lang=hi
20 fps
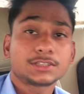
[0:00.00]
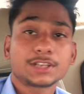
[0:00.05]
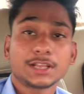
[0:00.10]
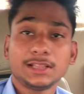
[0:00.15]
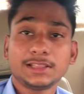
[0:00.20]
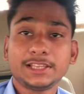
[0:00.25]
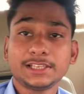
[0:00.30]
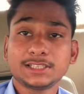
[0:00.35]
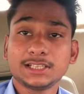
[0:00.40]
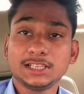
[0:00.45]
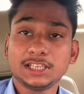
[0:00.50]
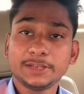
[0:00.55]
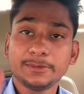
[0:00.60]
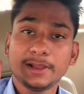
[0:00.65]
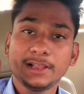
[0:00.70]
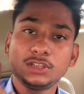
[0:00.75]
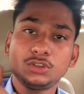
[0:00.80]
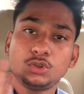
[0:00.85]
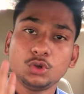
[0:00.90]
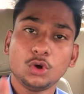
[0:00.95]
चलते चलते
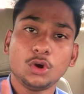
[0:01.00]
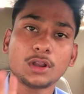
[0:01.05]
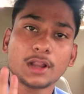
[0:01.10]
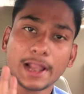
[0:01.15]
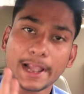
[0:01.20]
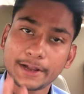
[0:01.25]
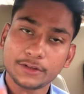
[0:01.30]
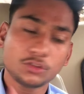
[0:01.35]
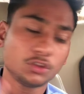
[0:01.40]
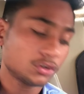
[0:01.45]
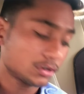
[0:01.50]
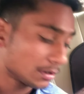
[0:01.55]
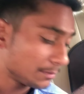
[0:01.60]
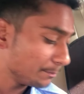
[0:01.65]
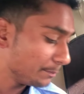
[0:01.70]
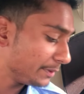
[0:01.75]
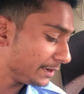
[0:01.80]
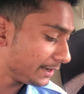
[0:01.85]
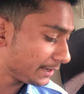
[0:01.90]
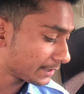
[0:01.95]
भाई दो राइड तो
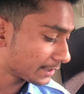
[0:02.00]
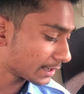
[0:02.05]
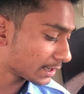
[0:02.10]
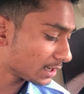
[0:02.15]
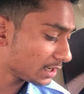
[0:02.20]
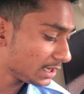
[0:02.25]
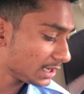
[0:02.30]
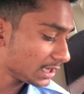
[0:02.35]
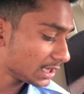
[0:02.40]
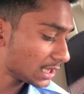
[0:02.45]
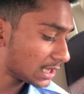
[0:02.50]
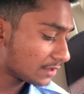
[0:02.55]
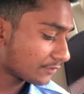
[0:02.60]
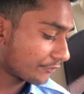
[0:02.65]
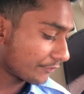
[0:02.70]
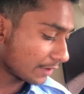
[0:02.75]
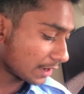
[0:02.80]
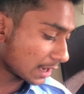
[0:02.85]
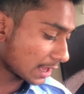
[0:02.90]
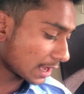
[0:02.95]
कंप्लीट कर लिए
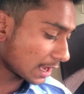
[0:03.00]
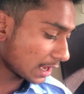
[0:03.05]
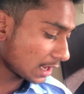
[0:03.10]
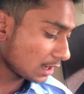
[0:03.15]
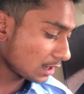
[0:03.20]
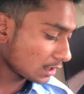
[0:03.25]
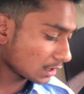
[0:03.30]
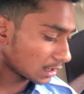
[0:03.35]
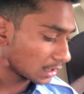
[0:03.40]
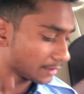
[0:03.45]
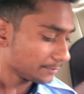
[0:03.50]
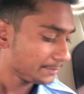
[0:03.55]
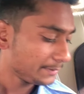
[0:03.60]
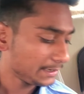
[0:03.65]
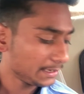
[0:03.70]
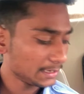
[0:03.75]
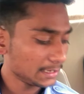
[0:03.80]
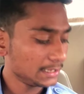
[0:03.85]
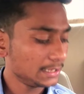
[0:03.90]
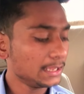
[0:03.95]
फिलहाल
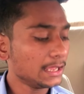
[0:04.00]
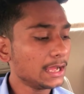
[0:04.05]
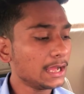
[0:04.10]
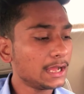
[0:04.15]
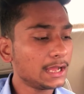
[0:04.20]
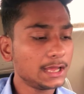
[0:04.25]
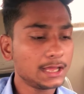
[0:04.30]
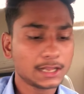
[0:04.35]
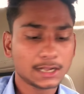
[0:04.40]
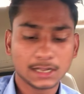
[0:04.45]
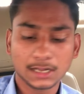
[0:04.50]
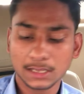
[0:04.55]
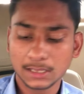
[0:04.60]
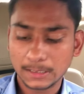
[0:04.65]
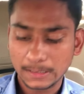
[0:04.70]
अभी है यार